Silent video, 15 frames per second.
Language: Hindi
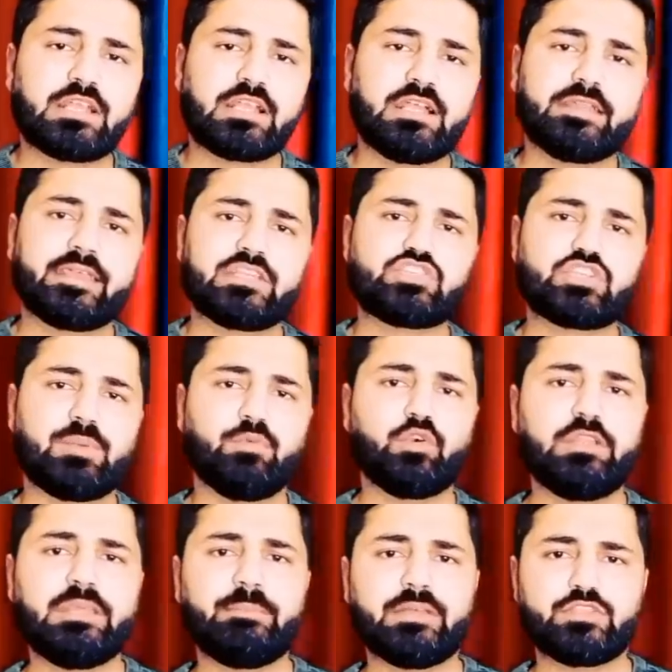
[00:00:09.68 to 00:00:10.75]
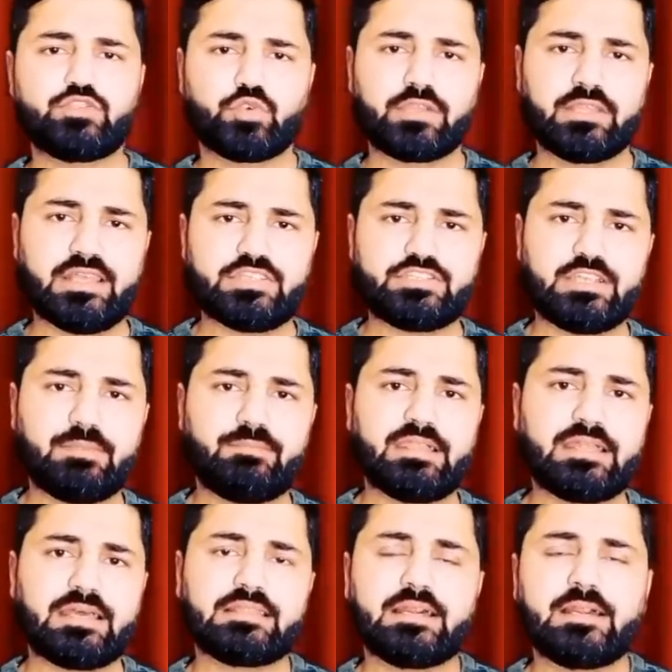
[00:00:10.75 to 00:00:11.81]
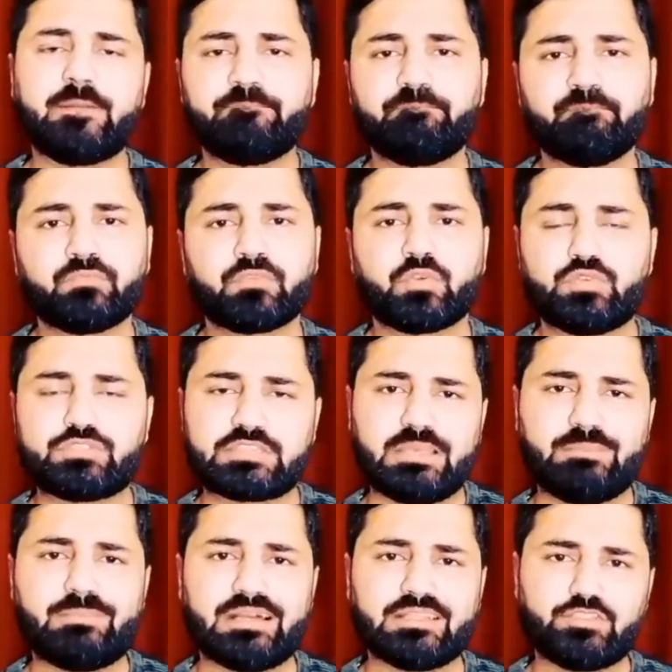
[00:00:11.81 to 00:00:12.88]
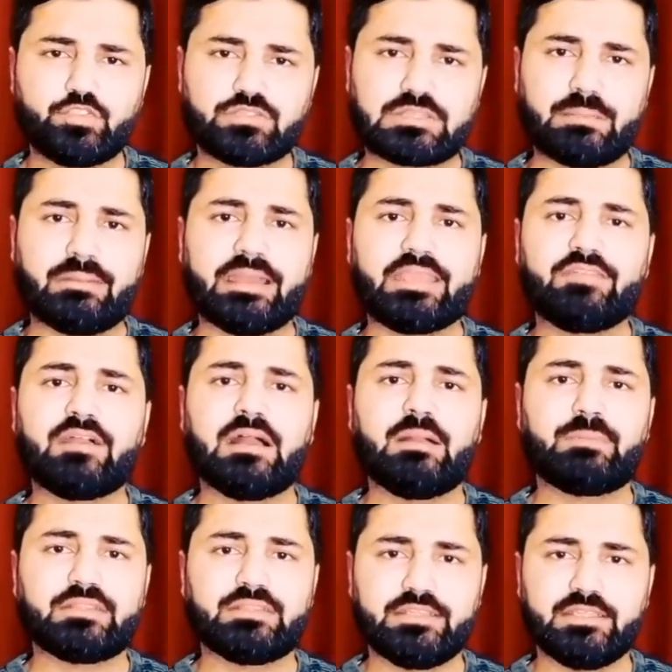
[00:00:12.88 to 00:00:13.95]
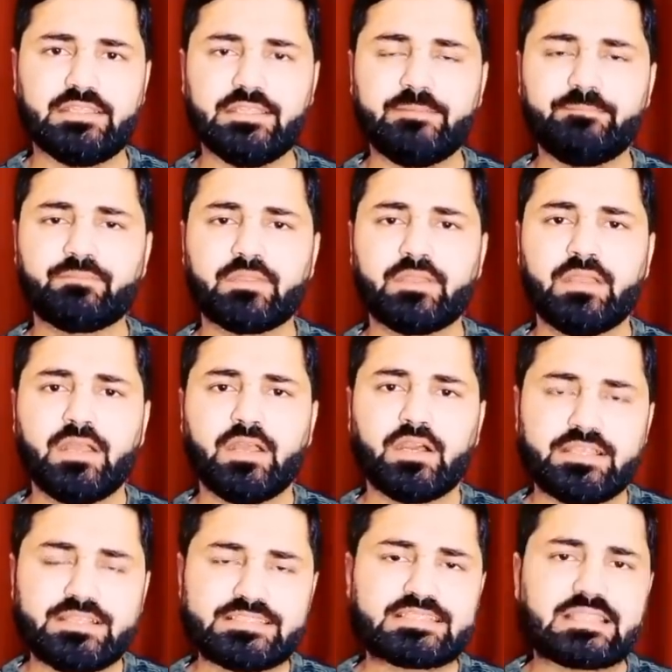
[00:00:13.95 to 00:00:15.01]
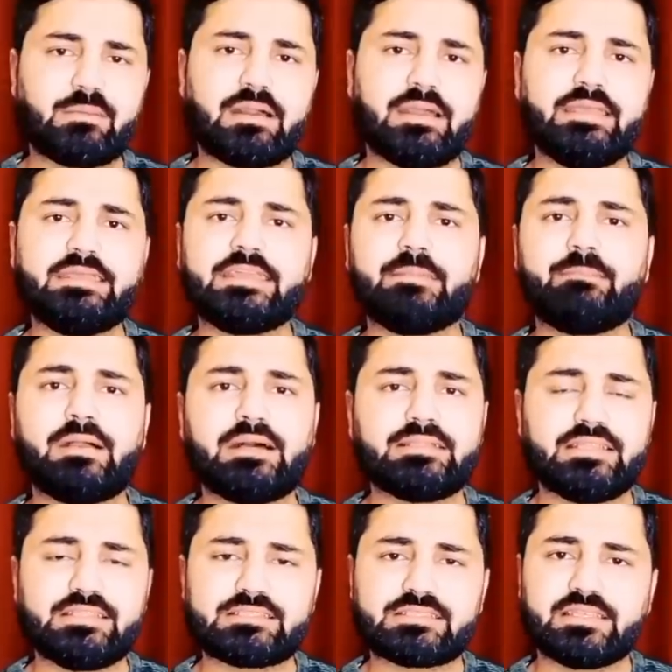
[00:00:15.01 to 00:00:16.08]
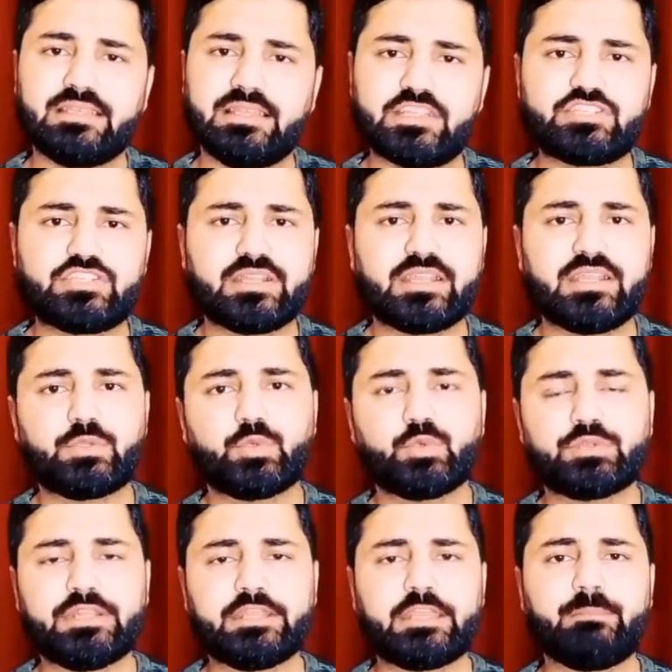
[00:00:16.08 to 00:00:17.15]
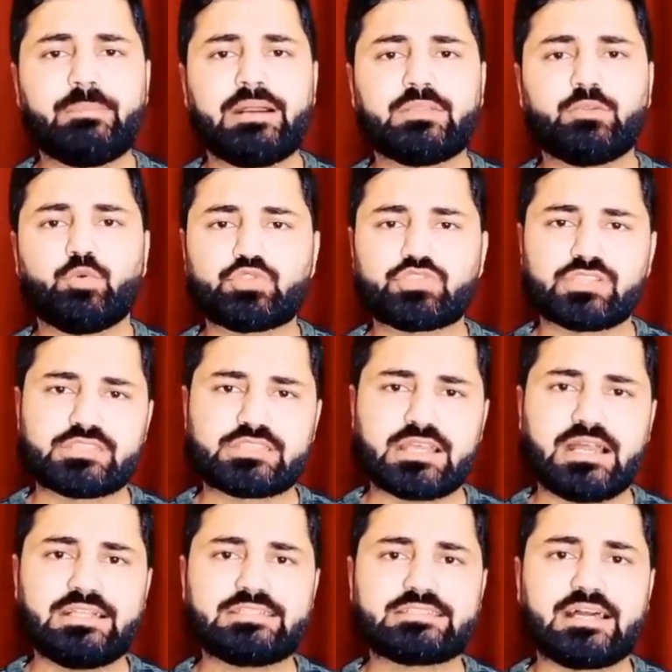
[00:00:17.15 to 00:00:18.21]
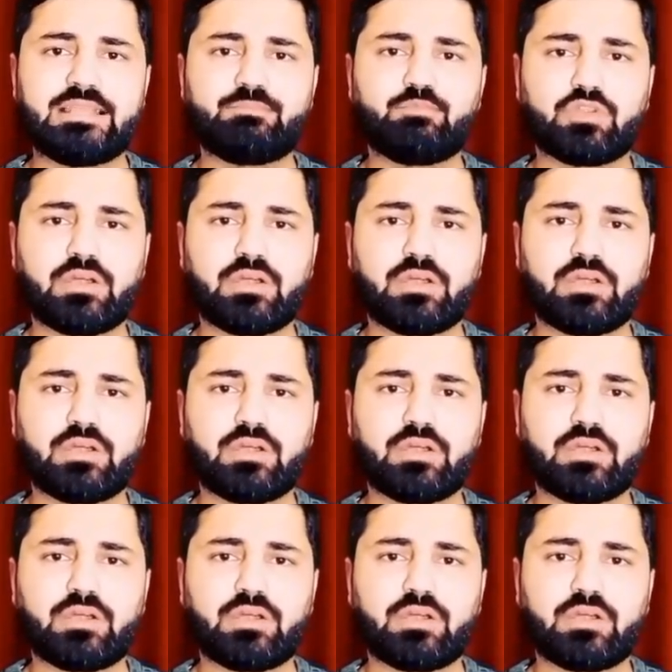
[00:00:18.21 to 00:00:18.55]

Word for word: उत्तराखंड के चमोली में जो ग्लेशियर फटा था उसके बाद जो तबाही वहां पर दिखी इस तबाही के बाद इस ग्लेशियर के टूटने के बाद उस 60 साल